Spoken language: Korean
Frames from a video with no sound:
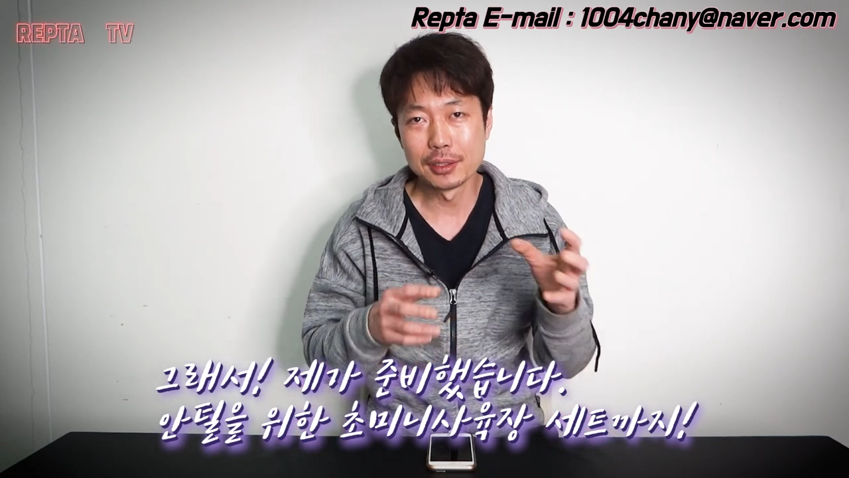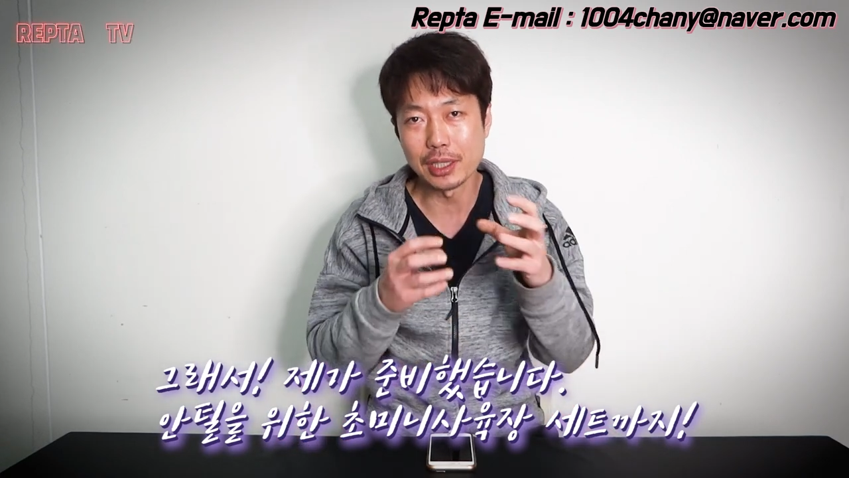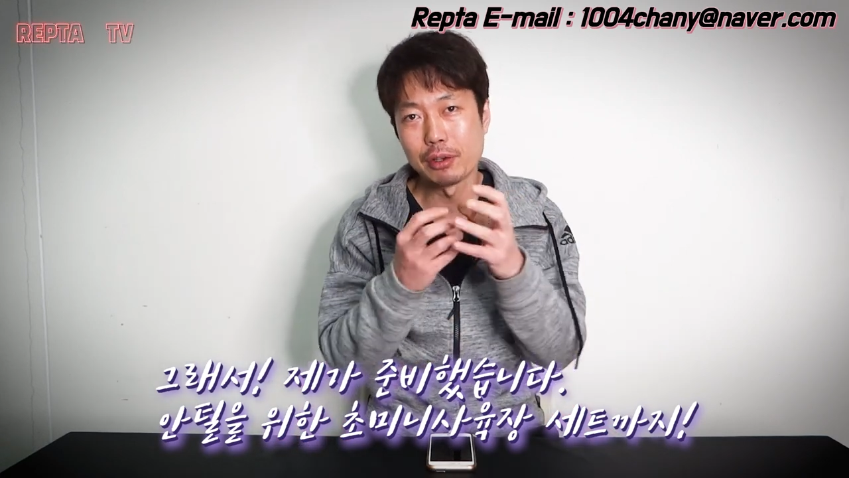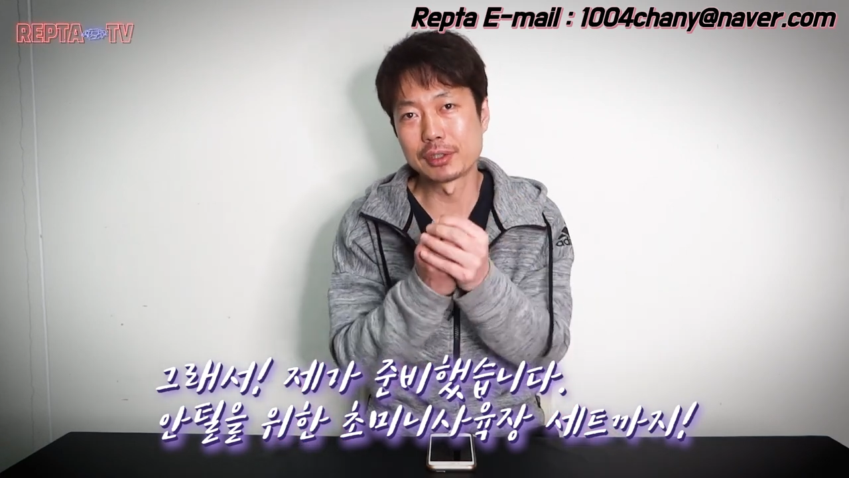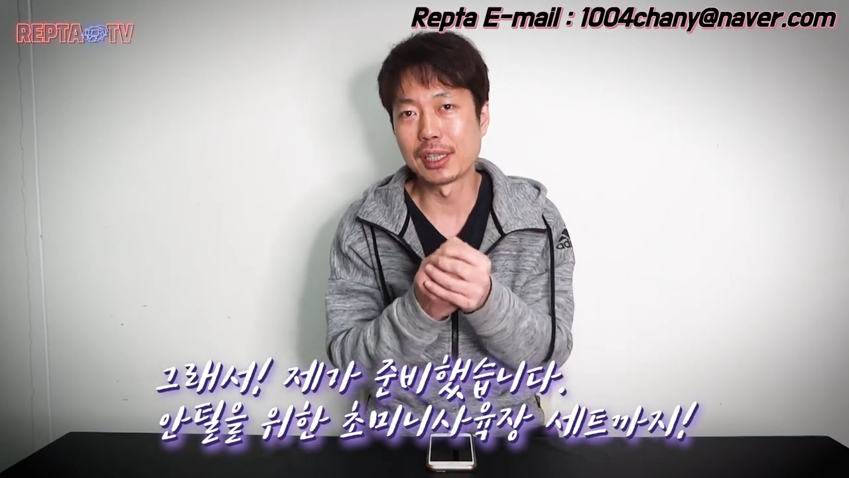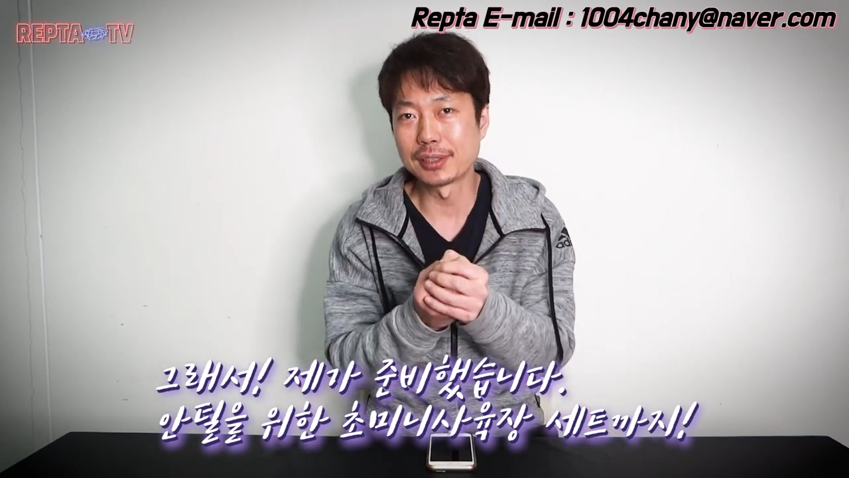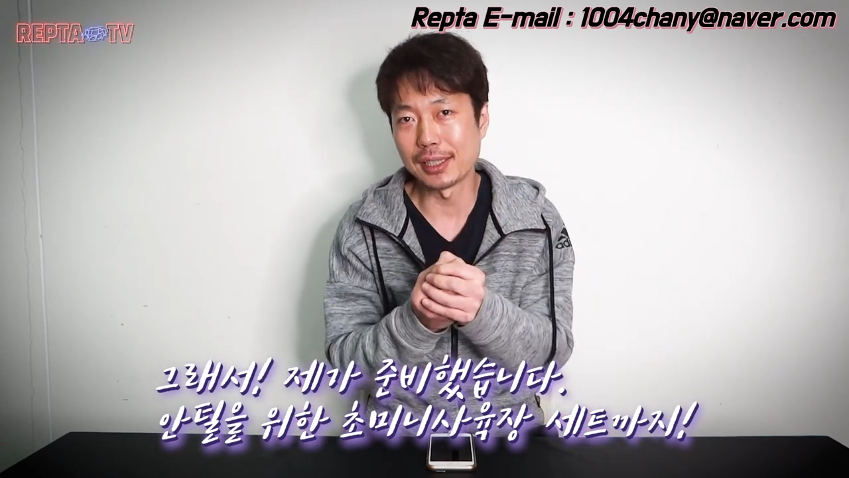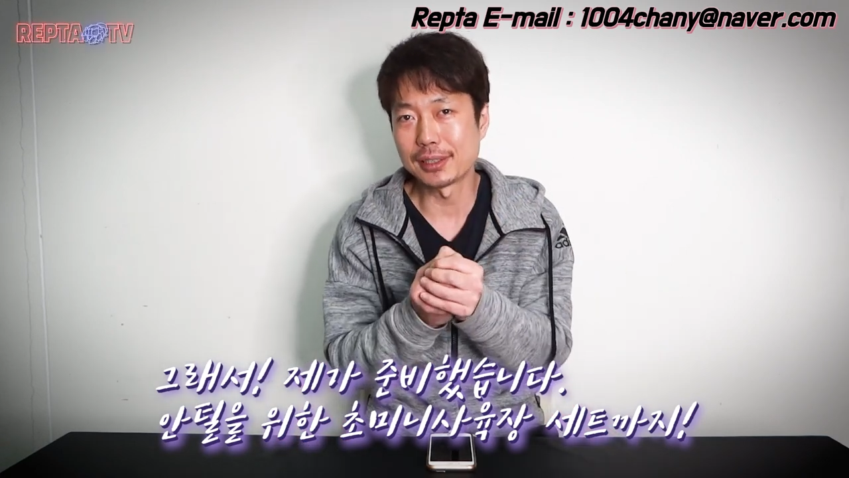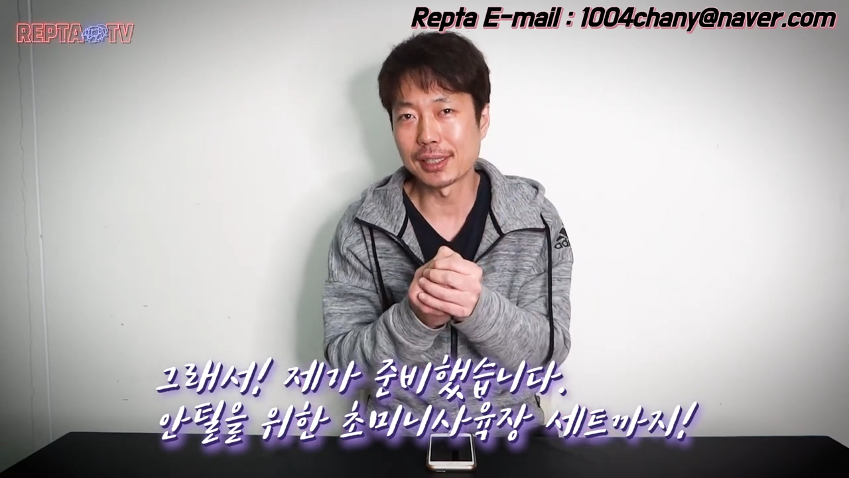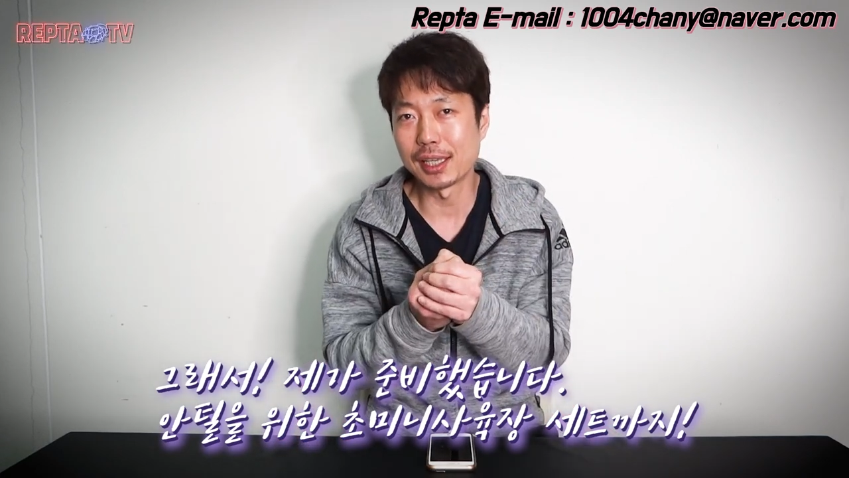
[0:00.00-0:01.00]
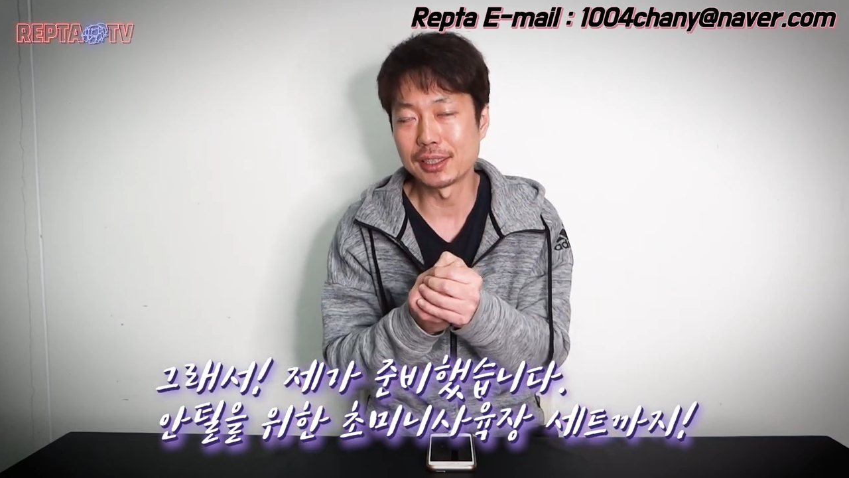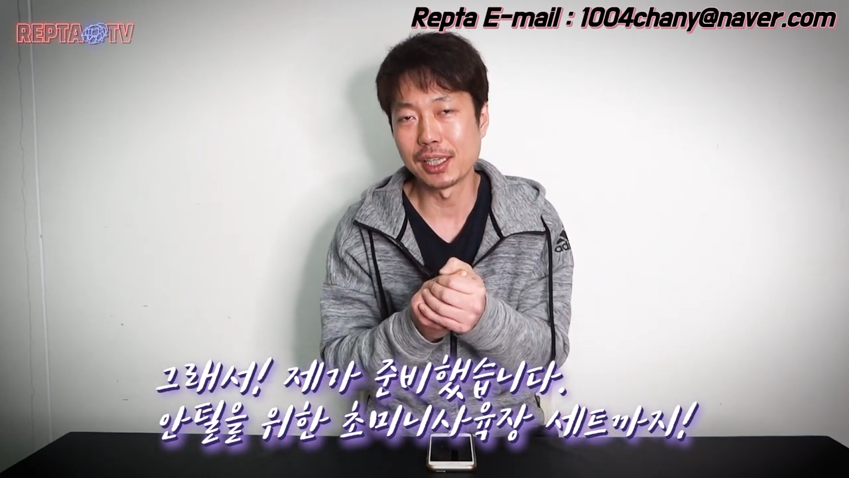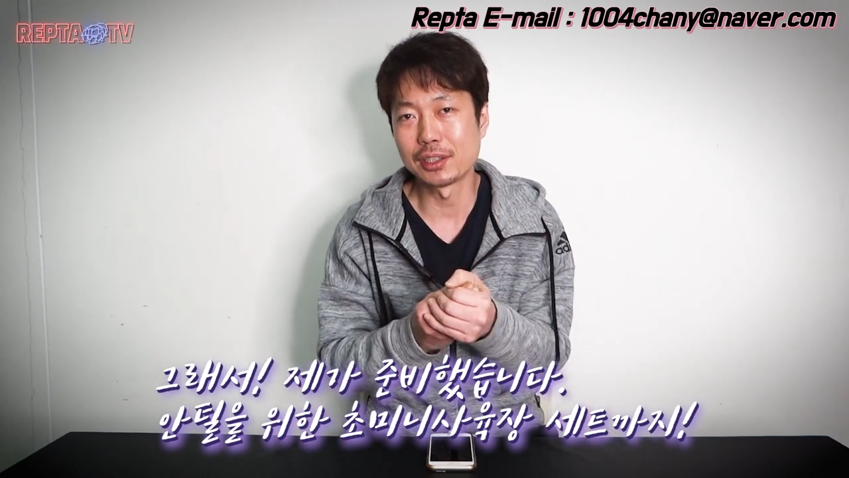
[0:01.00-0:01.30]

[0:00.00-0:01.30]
사육장 세트까지 와우.